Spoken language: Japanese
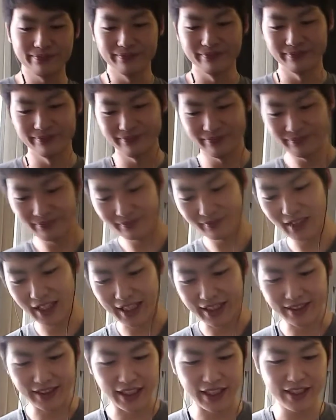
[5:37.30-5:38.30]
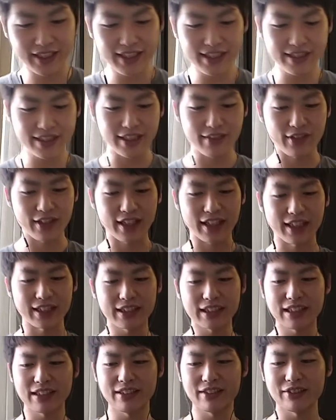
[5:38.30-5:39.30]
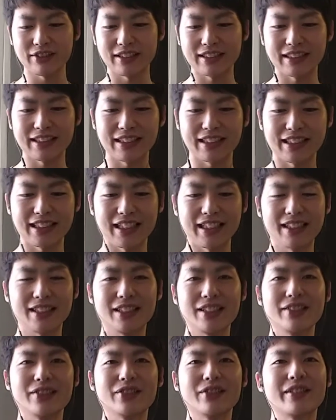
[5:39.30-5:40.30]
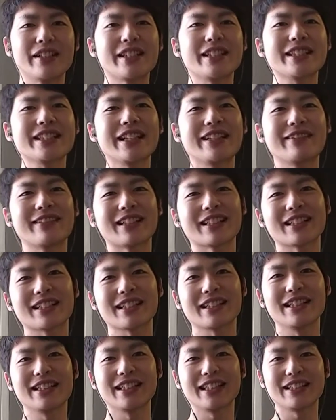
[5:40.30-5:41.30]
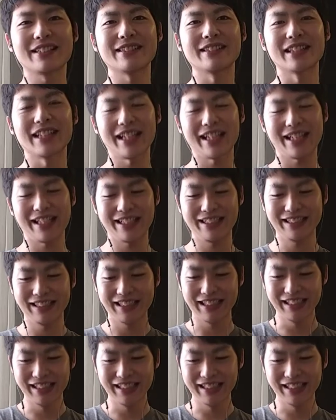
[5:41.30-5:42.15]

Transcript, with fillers: うん、なんか借金してまで買ってる人が出てきたっていうのをねちらほら聞いてるんで、